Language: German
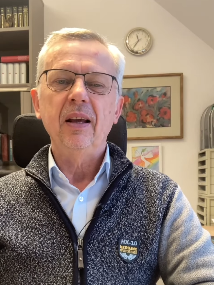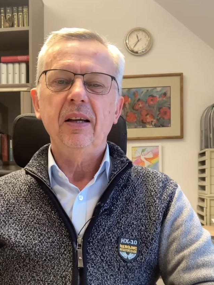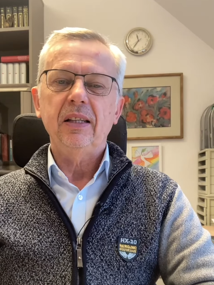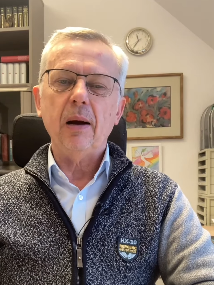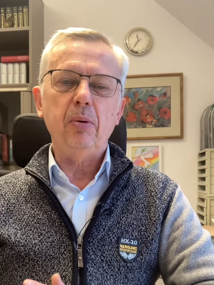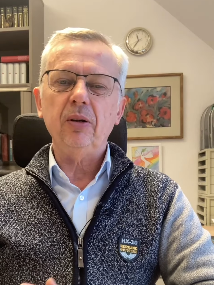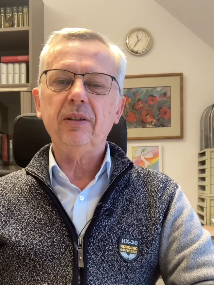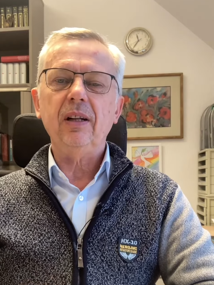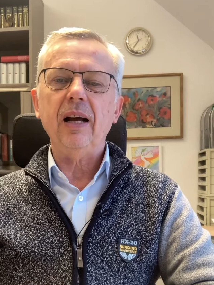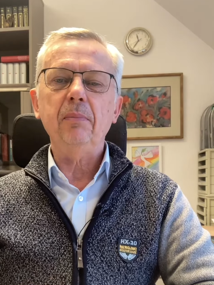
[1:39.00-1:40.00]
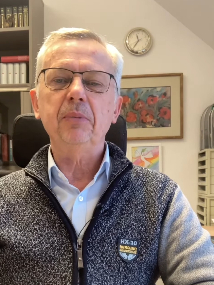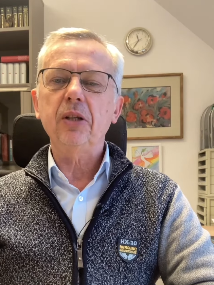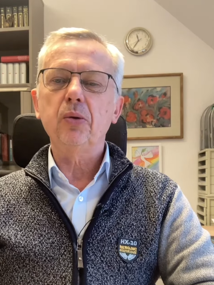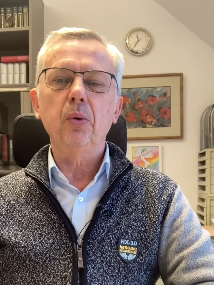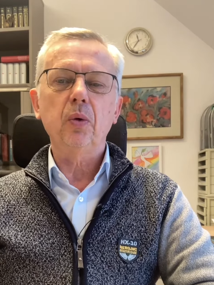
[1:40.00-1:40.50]
Die Apostel haben die
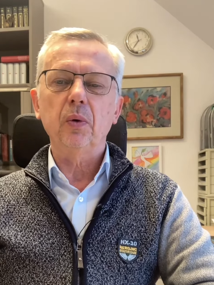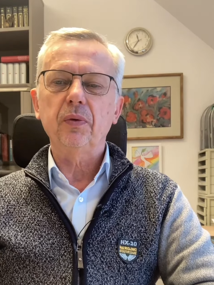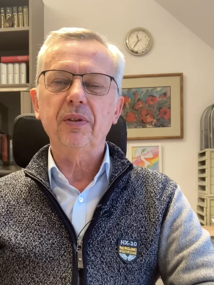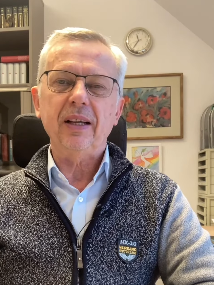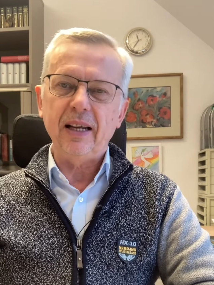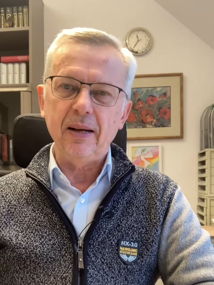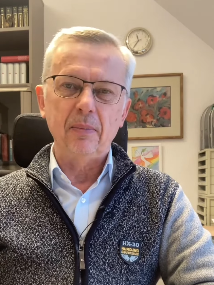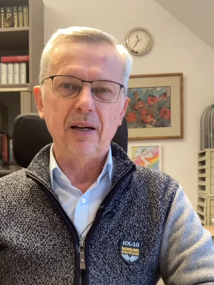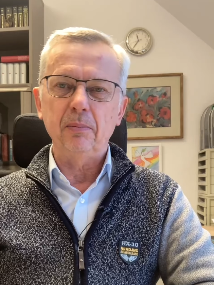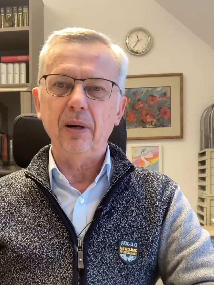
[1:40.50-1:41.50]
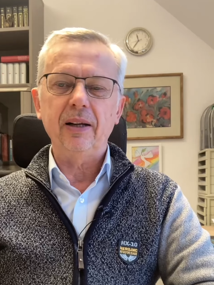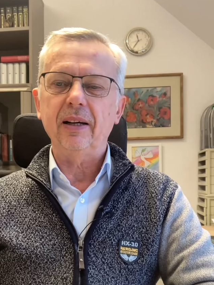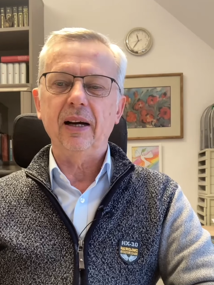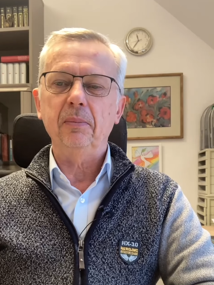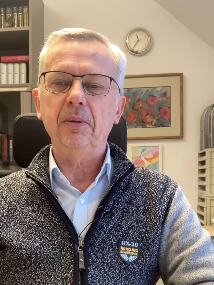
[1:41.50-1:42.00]
Zukunft immer im Blick
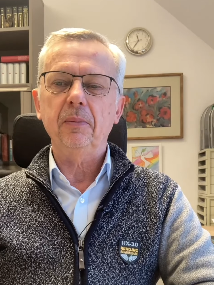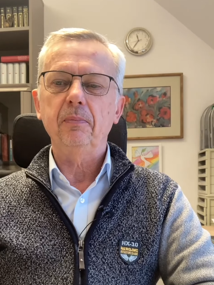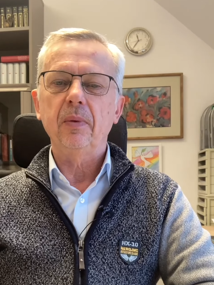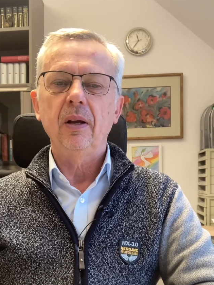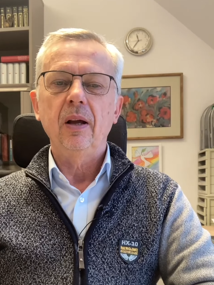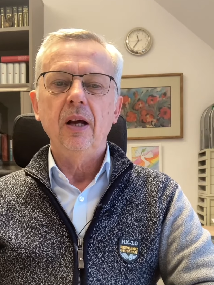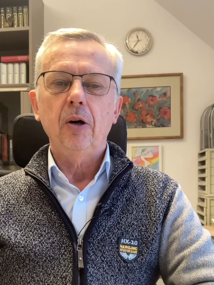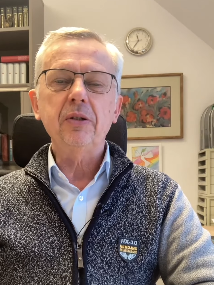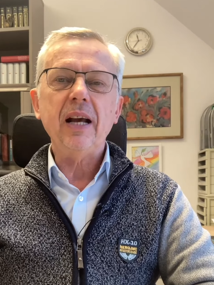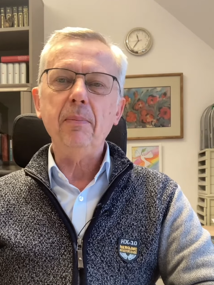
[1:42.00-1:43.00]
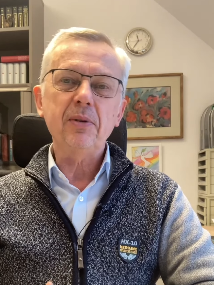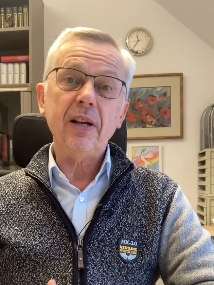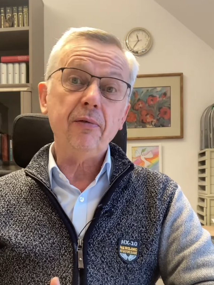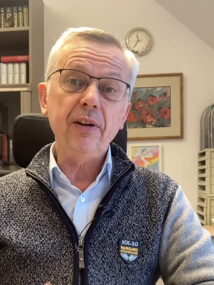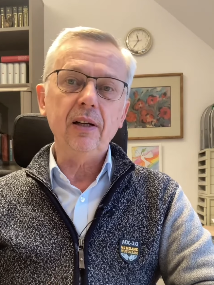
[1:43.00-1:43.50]
gehabt. Und sie haben
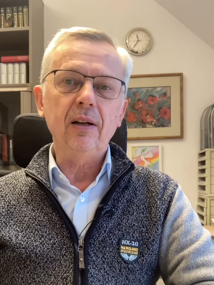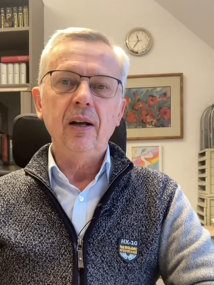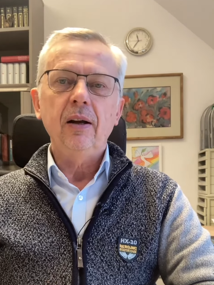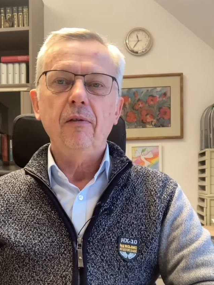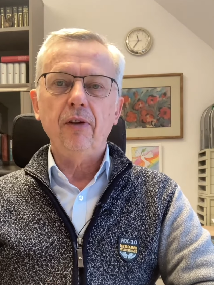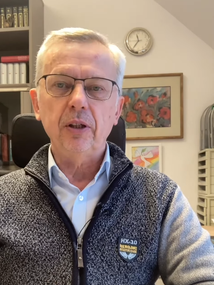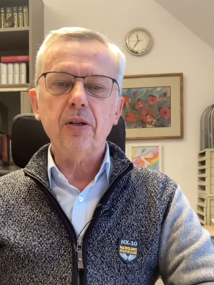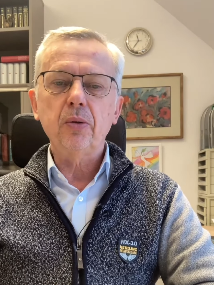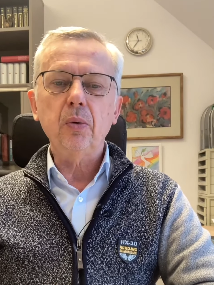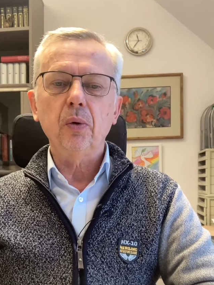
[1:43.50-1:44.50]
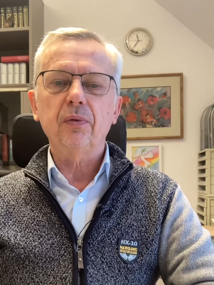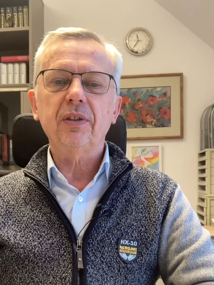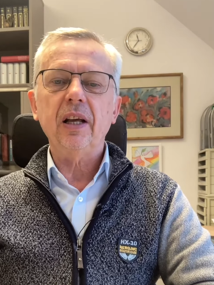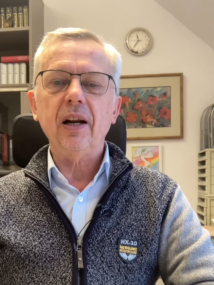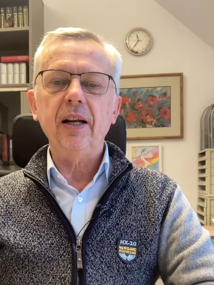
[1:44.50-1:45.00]
sehr viel von der Zukunft
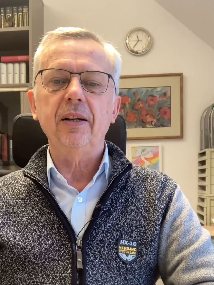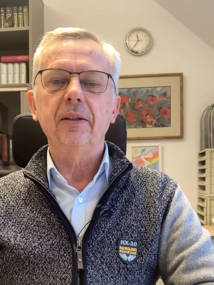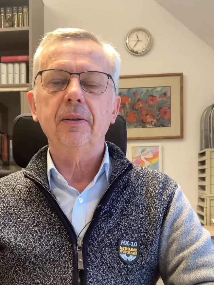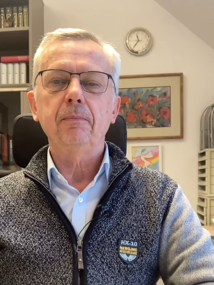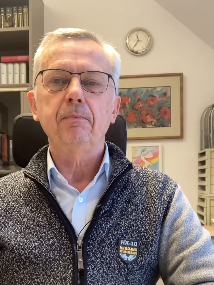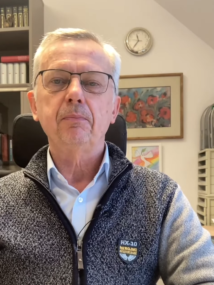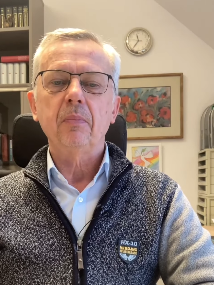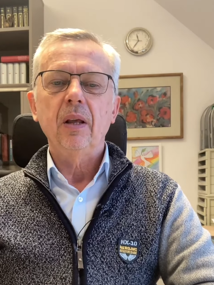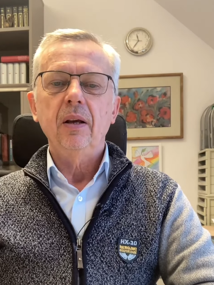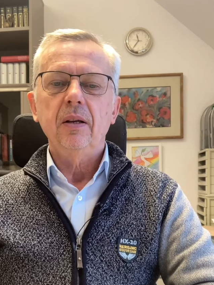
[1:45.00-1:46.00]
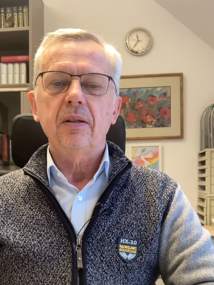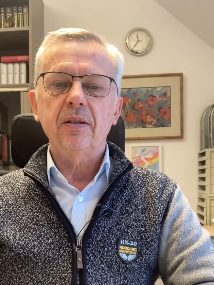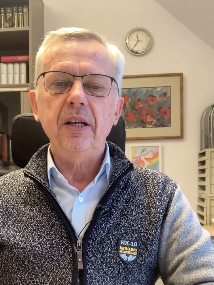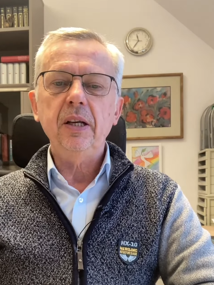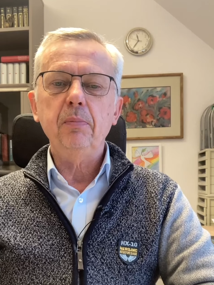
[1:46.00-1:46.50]
geredet.
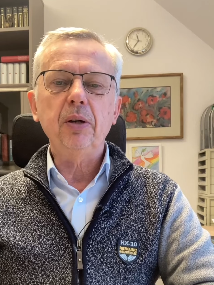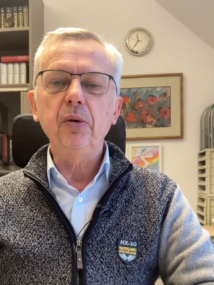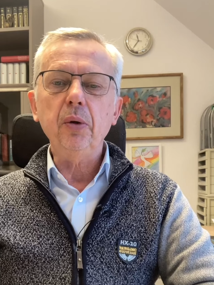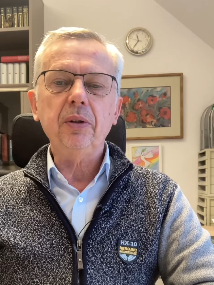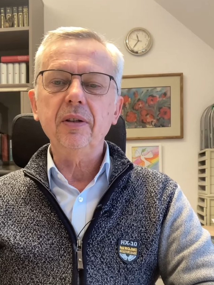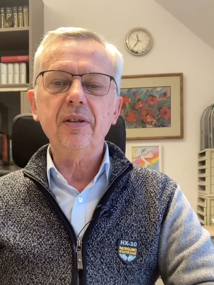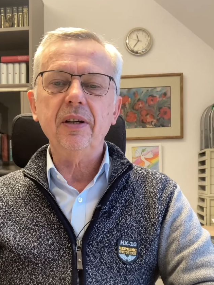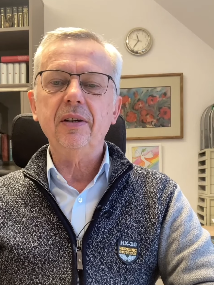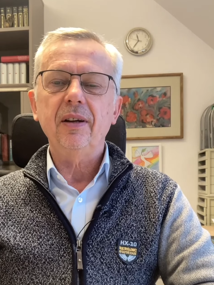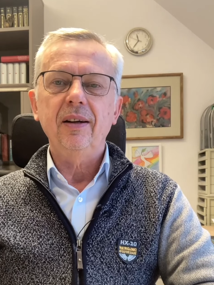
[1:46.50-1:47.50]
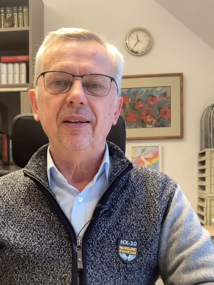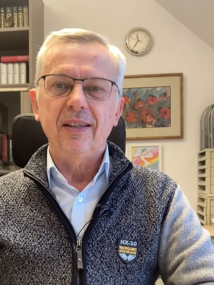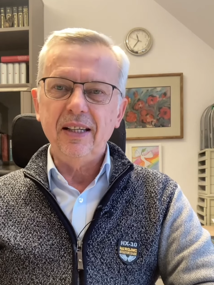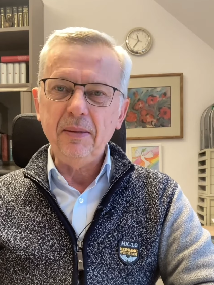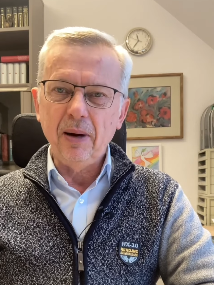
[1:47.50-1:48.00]
Sie begnügten sich
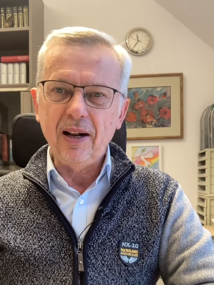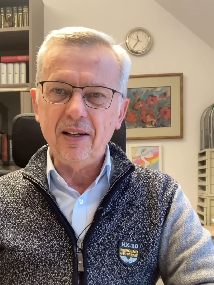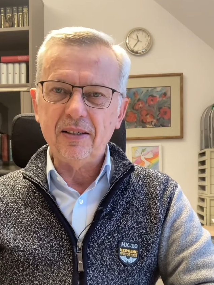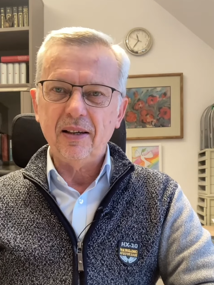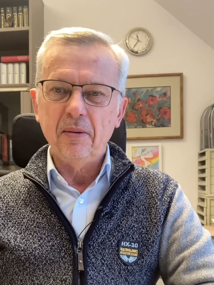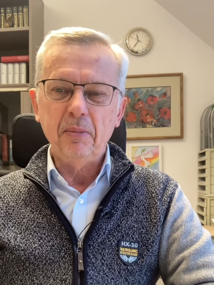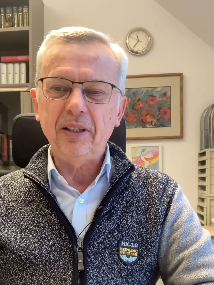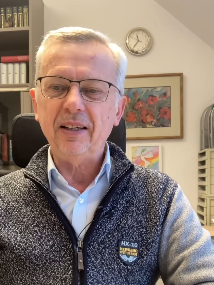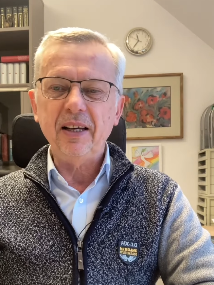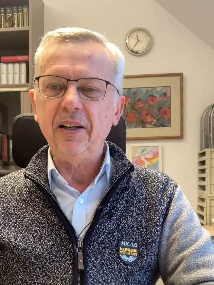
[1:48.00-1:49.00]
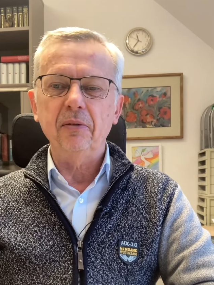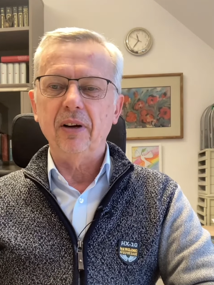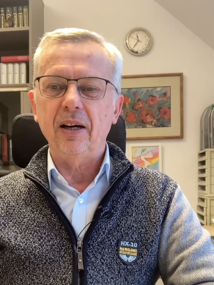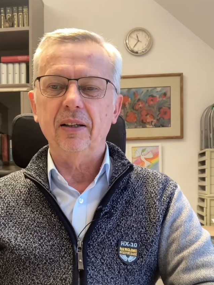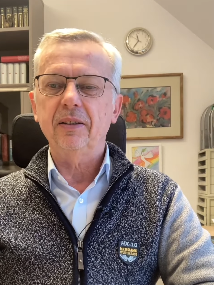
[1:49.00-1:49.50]
niemals mit der
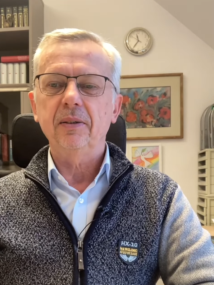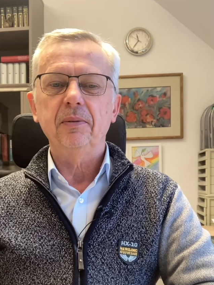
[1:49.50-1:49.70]
Gegenwart,